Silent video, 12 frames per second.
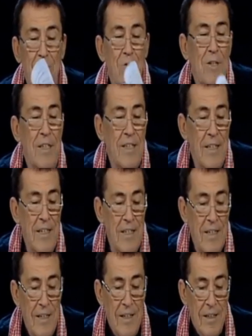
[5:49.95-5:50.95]
muchas de
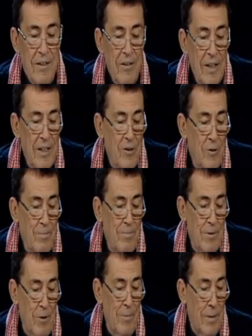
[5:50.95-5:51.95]
ellas decir, que son,
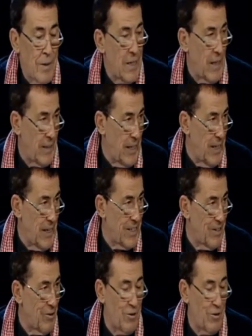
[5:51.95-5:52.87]
son palabras latinas.